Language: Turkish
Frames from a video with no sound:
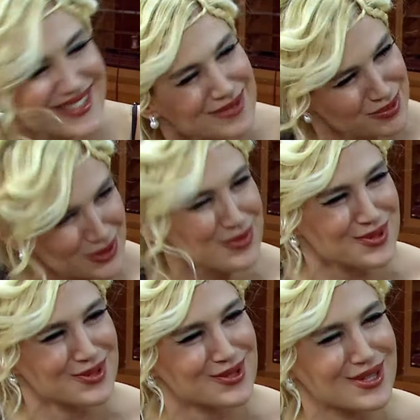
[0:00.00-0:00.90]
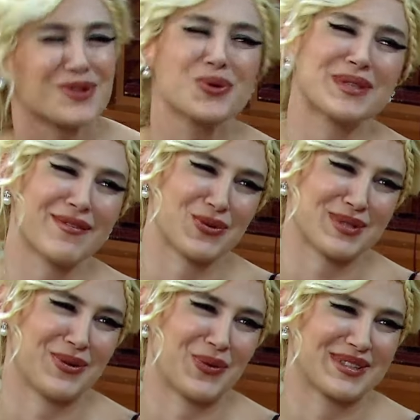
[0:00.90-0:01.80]
Nasıl? Mutlu musunuz? Ay çok seviyor
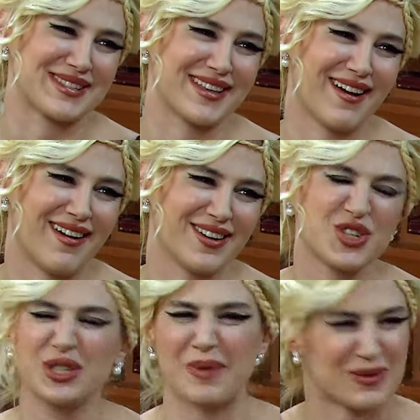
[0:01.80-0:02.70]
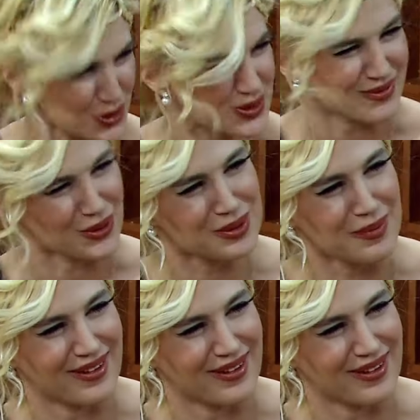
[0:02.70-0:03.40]
seni o kız ya. Canım benim çok seviyor değil